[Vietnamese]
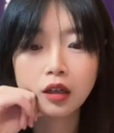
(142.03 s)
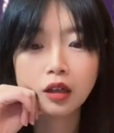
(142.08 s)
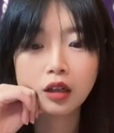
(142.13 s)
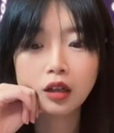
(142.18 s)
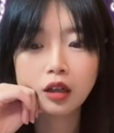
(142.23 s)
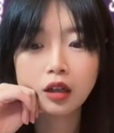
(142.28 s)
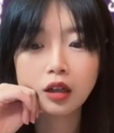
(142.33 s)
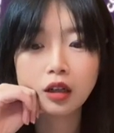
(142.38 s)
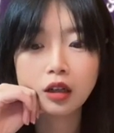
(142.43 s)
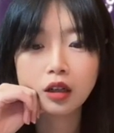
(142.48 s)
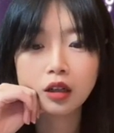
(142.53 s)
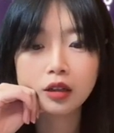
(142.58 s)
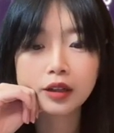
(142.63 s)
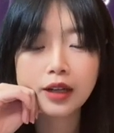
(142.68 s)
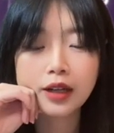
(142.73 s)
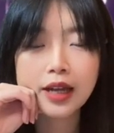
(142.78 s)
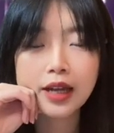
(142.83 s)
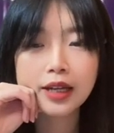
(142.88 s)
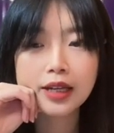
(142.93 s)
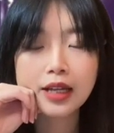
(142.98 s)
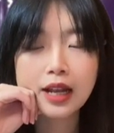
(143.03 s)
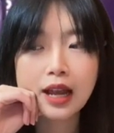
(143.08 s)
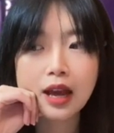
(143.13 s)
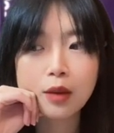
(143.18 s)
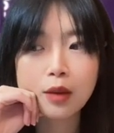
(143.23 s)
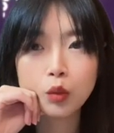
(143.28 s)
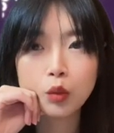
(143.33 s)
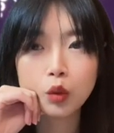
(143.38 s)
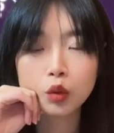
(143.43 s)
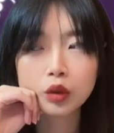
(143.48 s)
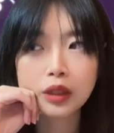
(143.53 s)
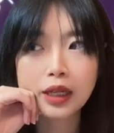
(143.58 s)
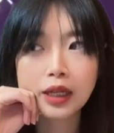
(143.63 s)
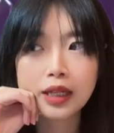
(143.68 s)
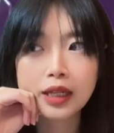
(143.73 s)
À, đây là một cái